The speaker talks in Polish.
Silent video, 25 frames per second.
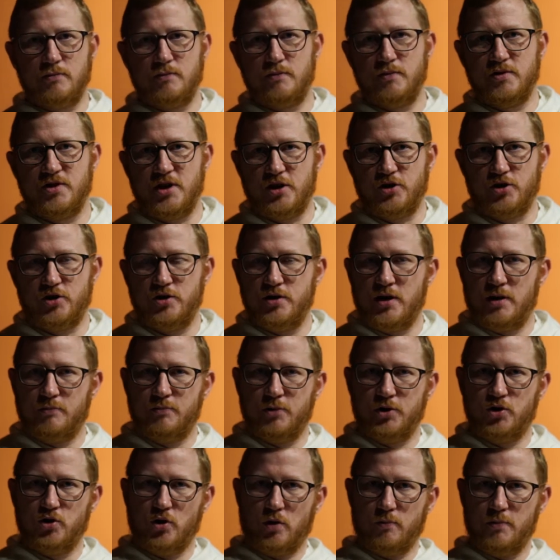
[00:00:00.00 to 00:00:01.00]
zaczyna
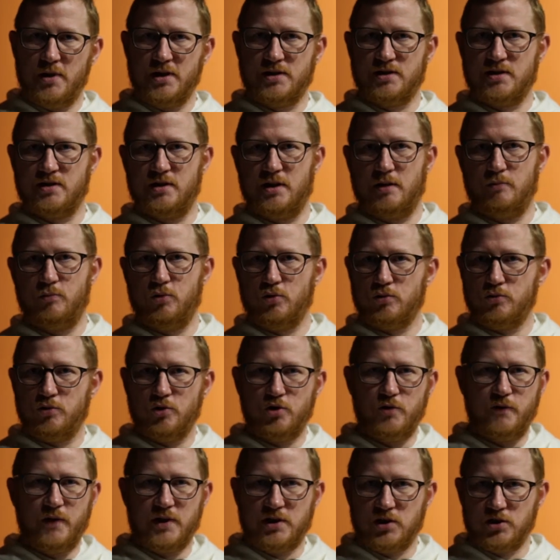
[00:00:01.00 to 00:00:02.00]
być obecna, bo
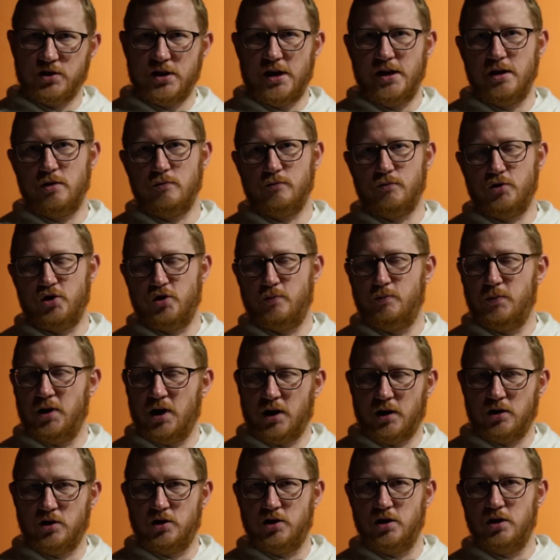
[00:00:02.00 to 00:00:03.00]
doświadczają
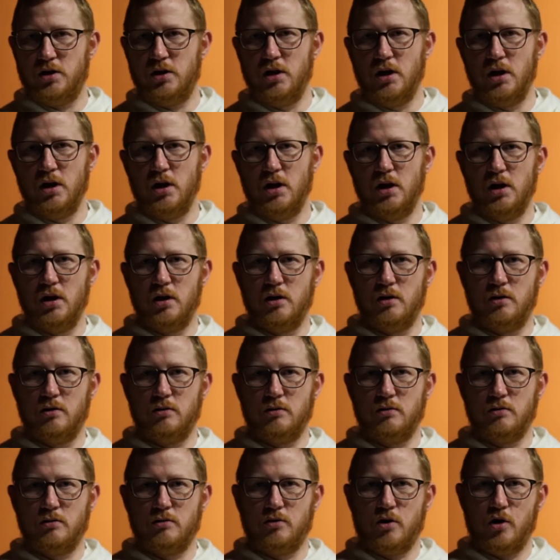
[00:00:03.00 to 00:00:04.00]
śmierci
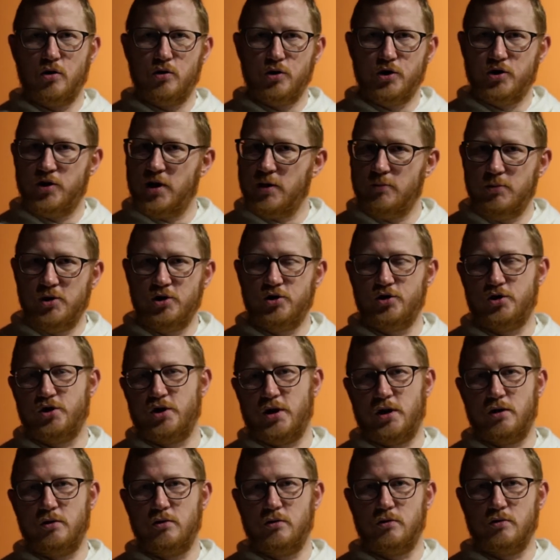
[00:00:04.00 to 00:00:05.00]
Y, kogoś
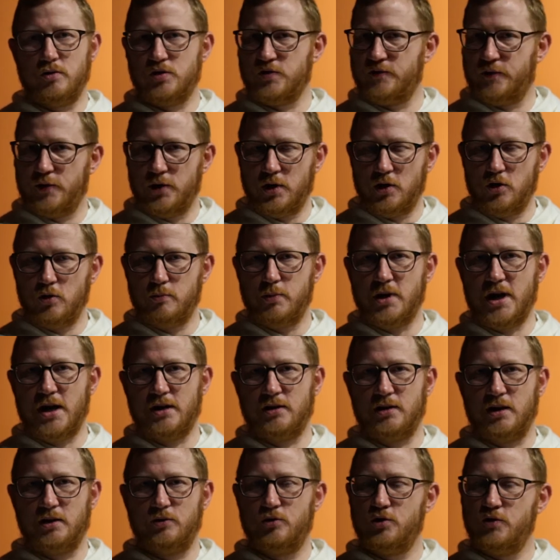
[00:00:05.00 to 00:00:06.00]
najbliższego, swojego
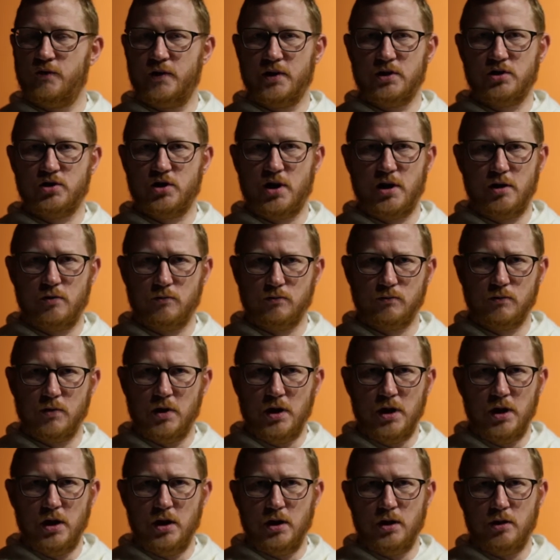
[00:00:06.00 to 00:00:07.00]
brata, doświadczają
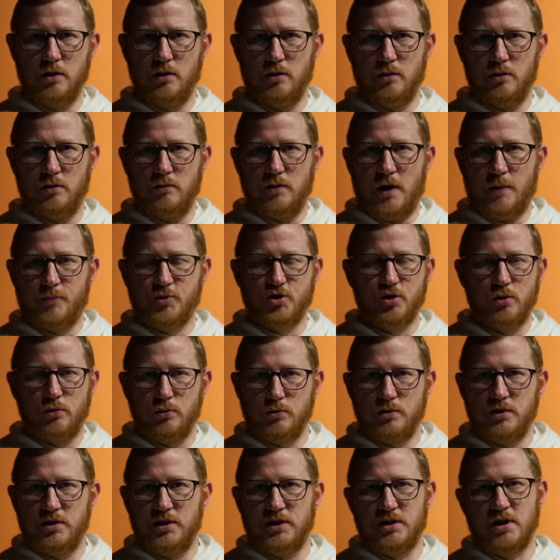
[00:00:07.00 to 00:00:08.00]
y,
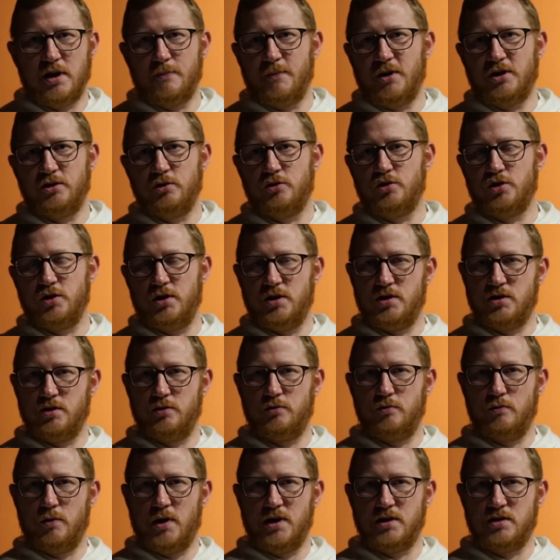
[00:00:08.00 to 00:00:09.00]
absolutnie dramatycznej
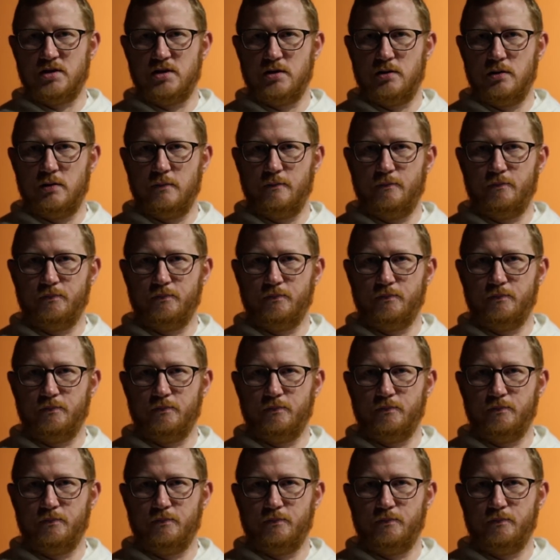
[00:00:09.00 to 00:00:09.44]
sytuacji.